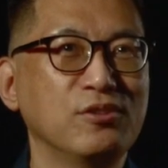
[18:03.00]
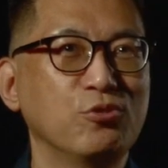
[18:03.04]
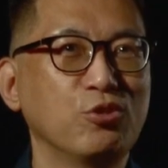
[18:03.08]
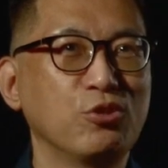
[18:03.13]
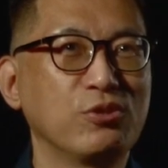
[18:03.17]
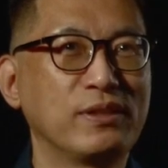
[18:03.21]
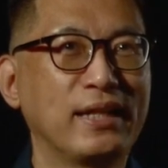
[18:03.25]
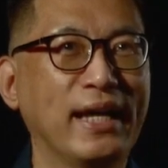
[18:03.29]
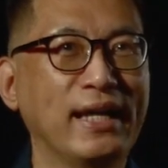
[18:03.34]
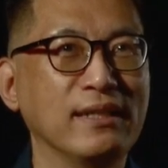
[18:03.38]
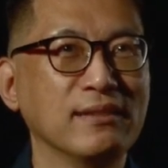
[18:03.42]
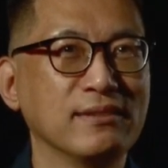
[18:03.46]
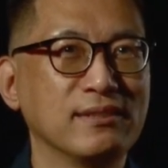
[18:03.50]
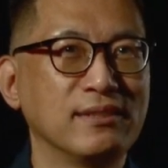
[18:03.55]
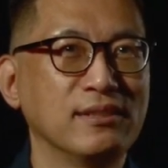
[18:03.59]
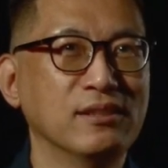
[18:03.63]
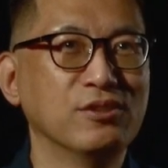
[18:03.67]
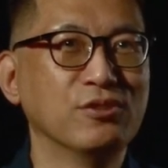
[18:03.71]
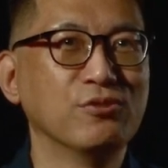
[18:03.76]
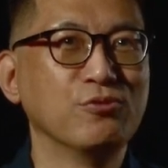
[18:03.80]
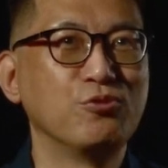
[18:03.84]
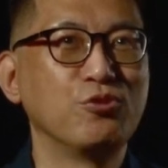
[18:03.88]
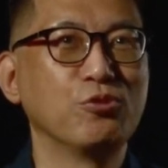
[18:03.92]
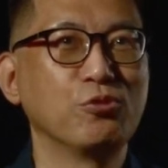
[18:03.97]
去感
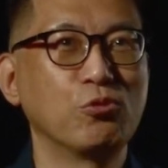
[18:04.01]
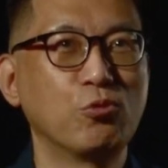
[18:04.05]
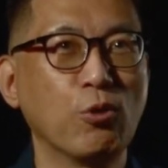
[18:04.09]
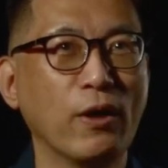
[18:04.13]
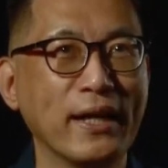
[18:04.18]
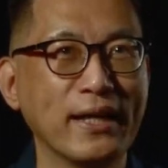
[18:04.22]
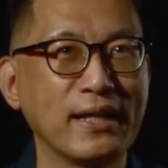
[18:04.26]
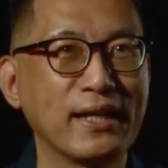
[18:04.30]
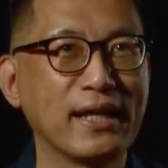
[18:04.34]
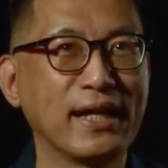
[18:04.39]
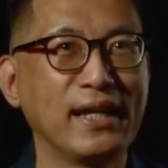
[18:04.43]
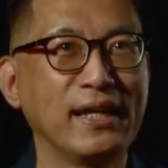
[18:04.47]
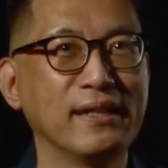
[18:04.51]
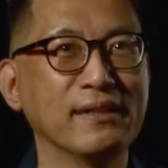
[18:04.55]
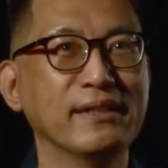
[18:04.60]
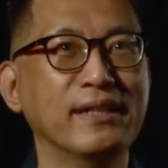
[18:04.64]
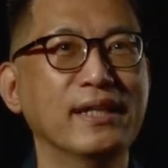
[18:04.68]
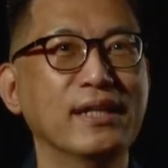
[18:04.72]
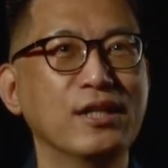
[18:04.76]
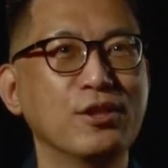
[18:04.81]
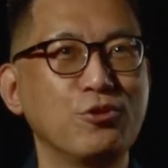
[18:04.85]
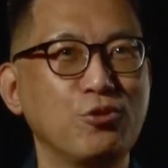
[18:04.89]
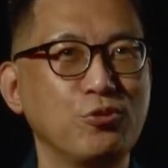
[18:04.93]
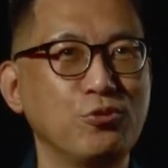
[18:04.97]
受、去观看、
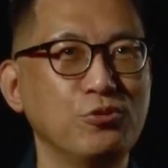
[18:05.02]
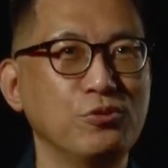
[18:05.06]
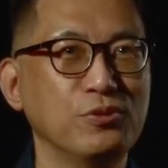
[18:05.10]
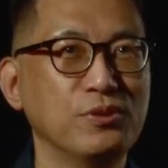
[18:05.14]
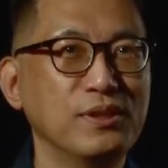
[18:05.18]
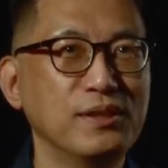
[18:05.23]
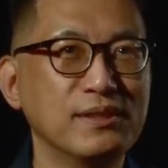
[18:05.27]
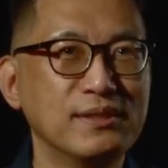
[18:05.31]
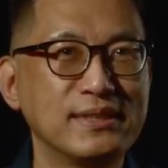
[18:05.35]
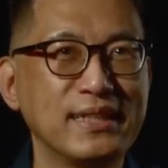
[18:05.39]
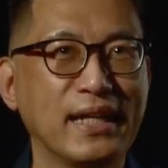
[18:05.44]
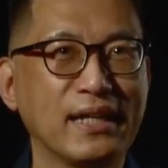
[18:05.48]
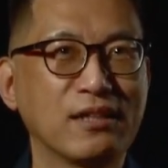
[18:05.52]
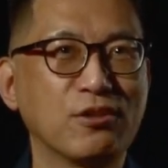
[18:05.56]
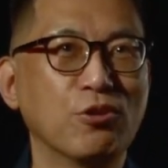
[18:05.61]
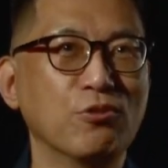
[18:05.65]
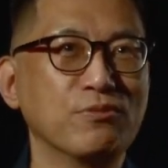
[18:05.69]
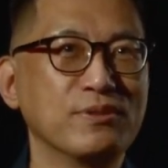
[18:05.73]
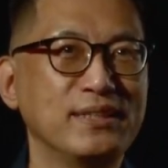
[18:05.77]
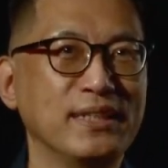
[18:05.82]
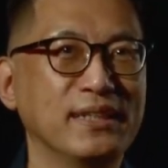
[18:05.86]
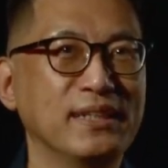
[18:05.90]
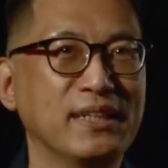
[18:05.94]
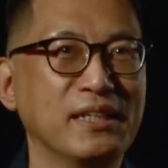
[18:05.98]
去在
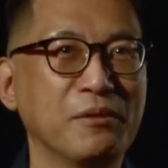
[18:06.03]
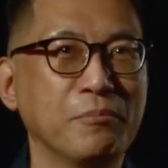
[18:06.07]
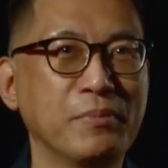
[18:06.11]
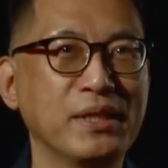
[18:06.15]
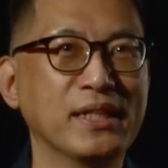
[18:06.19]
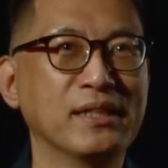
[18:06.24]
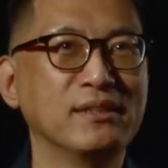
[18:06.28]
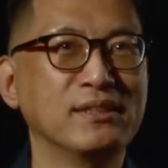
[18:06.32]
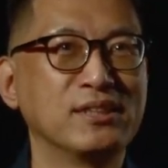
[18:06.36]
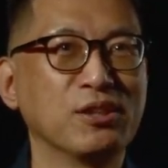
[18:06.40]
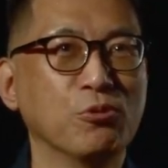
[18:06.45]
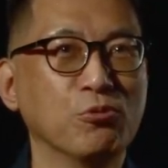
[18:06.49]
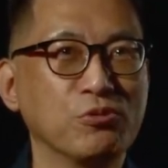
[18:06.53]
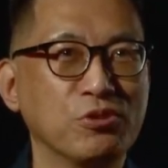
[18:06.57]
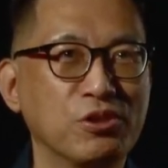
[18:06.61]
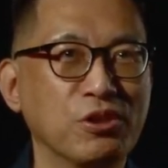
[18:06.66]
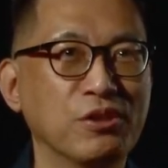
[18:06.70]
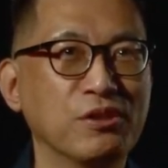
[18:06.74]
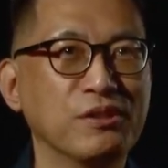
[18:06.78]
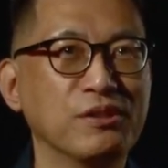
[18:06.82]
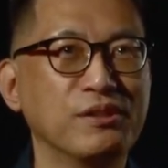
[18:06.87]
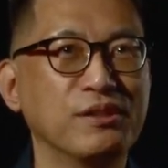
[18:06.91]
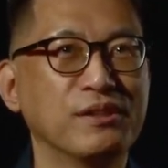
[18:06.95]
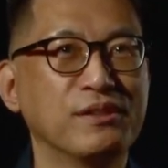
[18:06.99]
空间里面走
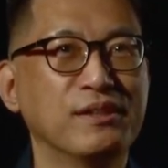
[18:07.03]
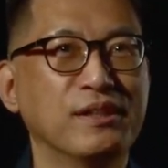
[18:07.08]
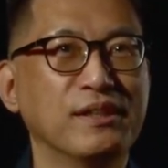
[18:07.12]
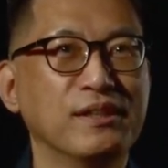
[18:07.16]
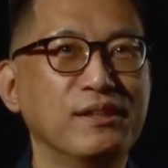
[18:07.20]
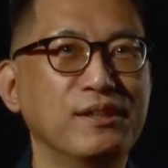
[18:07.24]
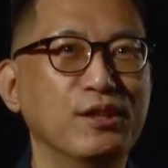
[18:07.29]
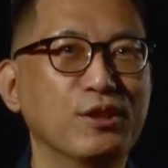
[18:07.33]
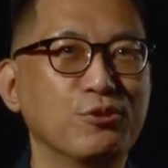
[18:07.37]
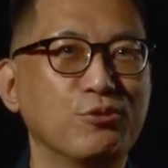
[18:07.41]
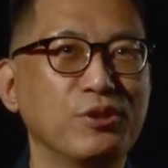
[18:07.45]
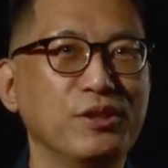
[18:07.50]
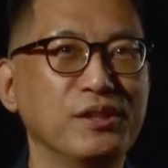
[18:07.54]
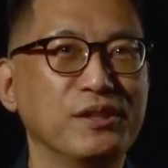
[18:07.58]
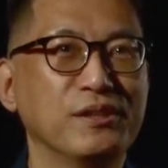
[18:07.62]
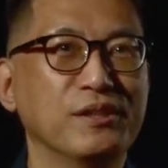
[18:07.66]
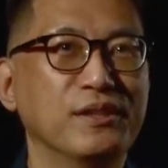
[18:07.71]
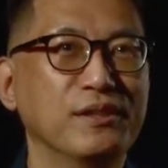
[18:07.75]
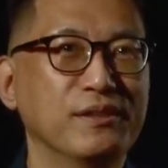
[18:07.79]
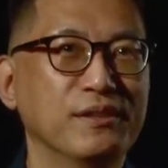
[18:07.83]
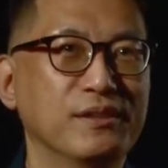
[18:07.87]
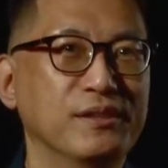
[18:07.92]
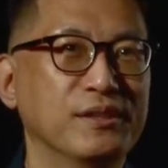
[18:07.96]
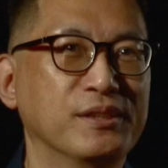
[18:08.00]
动啊，所以
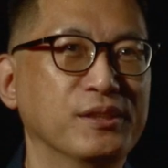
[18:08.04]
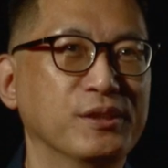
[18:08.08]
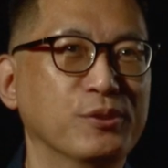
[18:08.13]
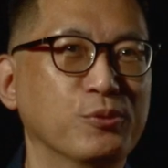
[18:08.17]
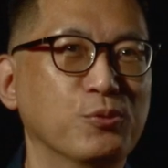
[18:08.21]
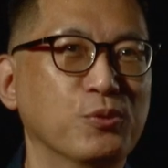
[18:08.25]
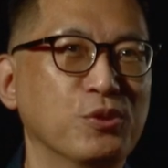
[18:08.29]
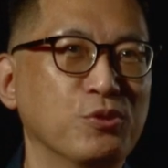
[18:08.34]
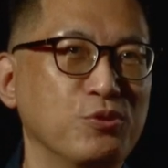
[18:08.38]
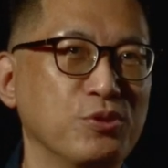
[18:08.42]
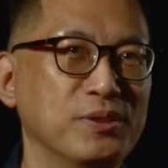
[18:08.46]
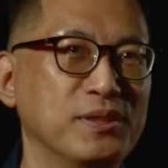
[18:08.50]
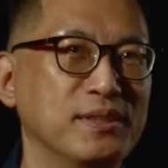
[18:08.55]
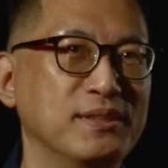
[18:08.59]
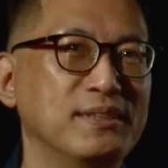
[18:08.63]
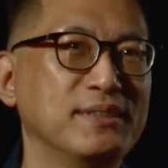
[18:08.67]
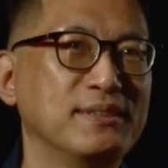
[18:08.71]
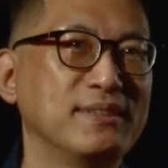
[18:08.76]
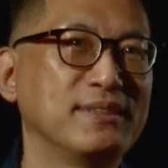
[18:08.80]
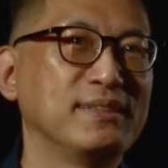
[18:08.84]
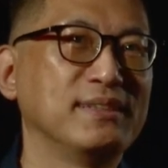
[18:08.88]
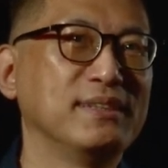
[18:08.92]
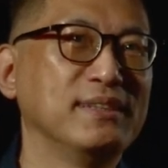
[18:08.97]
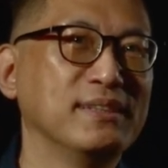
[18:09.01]
我觉得这
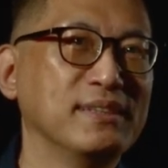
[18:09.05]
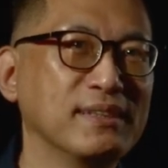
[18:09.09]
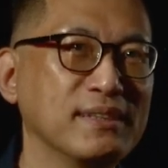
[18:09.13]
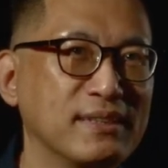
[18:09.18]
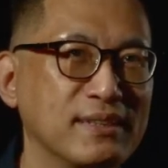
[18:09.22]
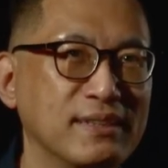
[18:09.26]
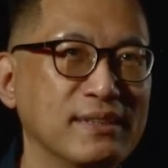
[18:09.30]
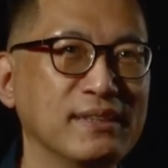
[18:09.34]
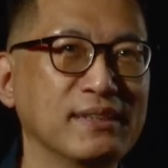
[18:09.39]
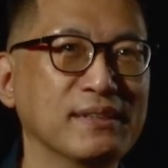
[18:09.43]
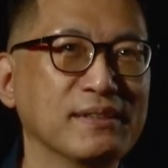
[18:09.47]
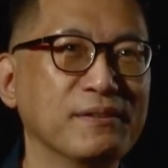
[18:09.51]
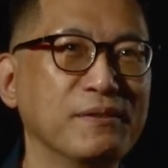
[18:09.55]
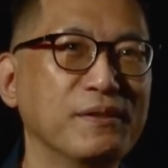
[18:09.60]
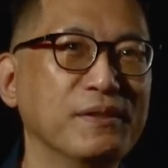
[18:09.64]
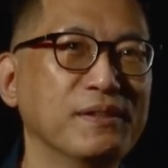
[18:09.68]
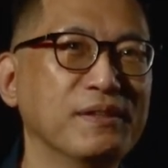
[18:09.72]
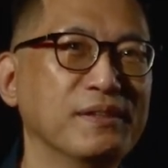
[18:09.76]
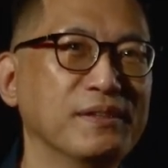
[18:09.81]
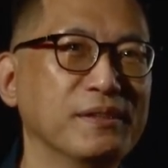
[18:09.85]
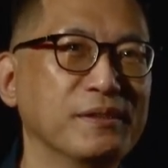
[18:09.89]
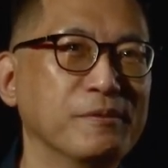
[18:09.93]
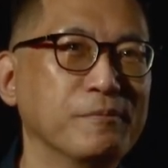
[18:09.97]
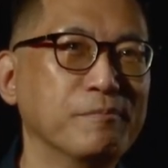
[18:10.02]
是一个
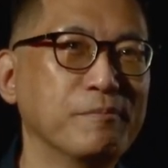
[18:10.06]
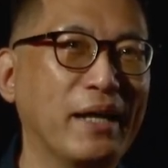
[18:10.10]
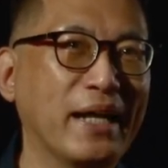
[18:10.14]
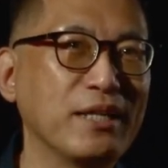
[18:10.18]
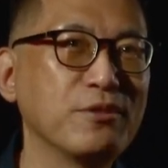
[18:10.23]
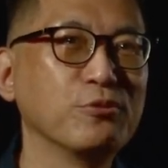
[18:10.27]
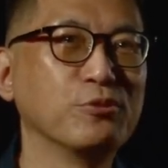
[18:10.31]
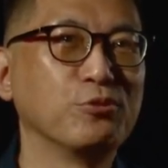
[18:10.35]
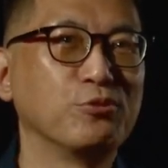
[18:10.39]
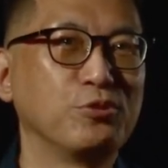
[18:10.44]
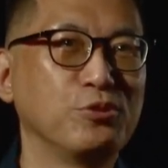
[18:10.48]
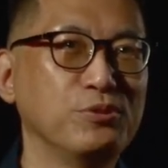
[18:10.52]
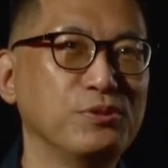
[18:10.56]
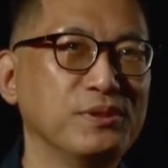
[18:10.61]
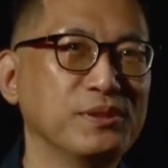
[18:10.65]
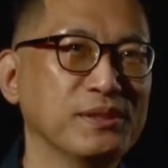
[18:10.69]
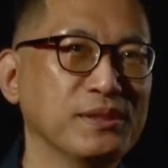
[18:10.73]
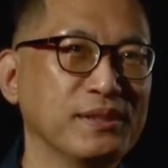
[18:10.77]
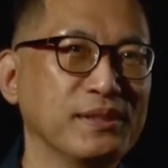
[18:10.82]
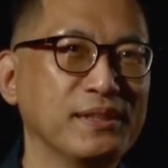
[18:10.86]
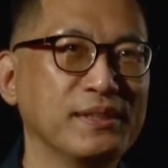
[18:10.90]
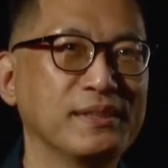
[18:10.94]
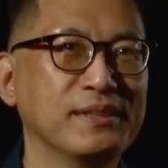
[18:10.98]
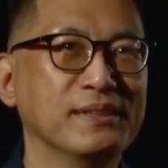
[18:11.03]
呃蛮有趣
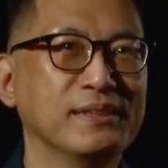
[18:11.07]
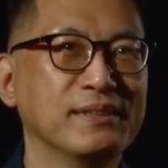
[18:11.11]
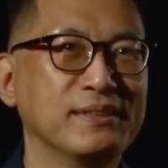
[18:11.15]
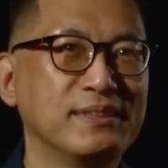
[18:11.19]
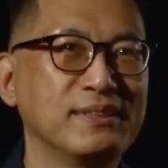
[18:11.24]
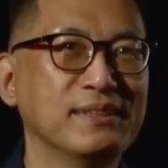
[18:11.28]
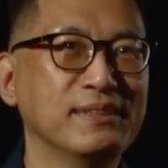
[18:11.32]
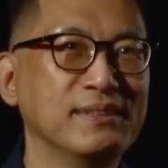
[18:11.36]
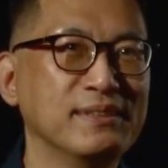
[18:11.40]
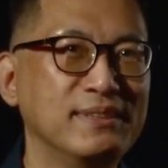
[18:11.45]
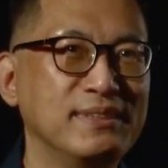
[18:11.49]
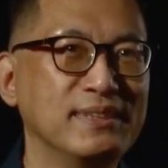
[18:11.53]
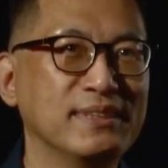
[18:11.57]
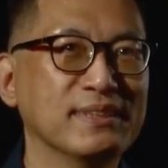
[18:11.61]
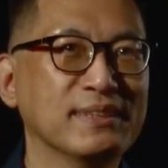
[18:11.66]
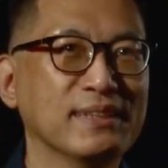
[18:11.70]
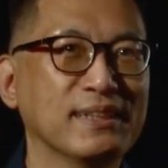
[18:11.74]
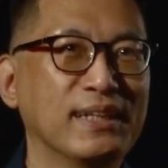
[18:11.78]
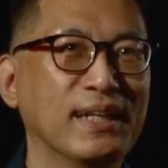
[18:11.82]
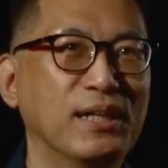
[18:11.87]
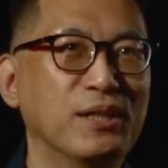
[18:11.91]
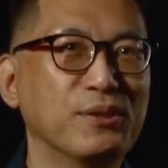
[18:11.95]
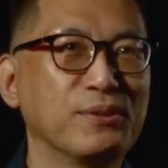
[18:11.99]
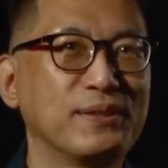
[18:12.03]
的一个设置。
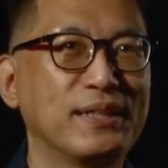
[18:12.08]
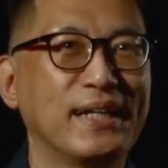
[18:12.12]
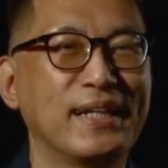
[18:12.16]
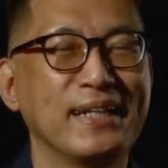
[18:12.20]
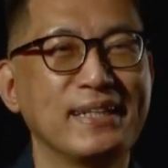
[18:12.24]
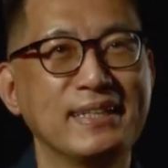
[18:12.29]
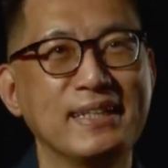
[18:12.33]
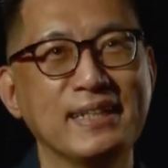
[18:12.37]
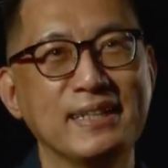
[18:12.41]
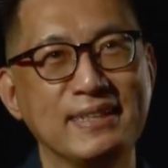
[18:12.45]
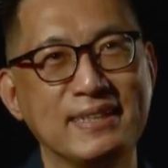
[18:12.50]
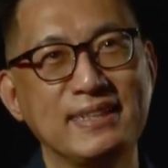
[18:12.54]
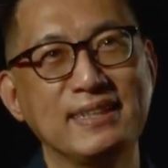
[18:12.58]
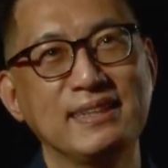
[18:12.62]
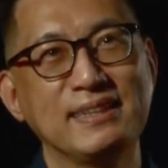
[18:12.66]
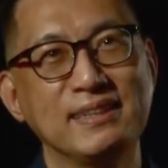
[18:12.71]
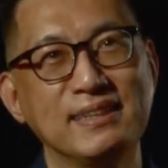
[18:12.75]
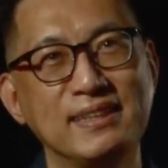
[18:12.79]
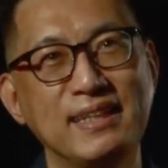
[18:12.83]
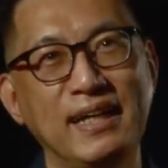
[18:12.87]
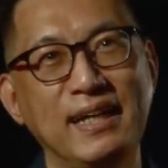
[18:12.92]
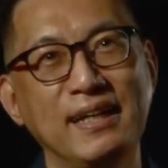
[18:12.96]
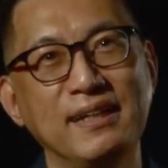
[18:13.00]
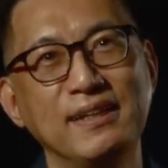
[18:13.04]
然后当然也期
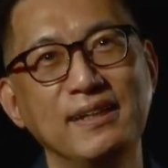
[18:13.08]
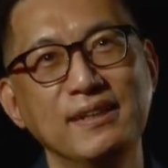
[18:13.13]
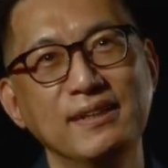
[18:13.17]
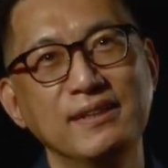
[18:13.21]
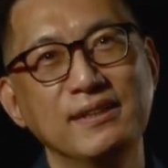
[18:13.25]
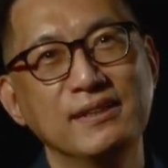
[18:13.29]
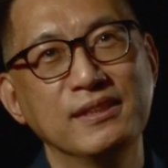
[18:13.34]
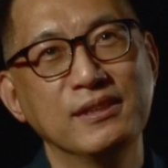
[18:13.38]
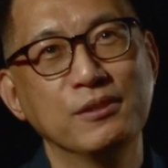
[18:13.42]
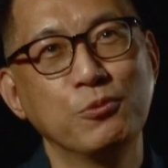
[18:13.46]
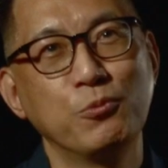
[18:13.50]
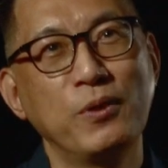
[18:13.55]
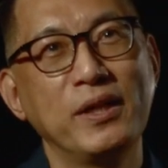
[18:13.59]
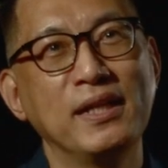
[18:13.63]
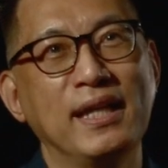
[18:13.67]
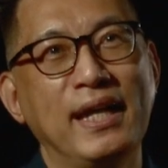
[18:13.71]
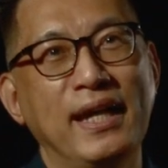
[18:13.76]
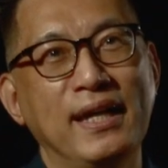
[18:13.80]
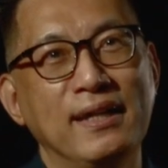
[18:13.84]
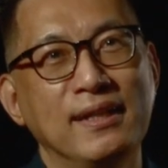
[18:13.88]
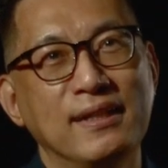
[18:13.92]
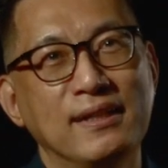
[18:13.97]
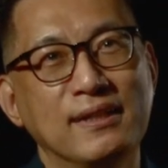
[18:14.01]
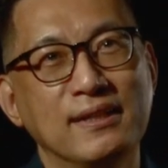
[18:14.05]
待呃未
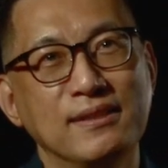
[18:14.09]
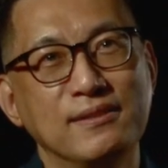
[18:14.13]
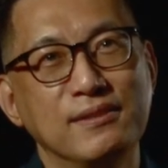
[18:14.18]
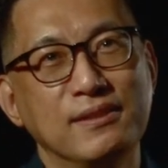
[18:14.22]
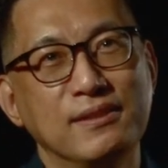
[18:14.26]
来啊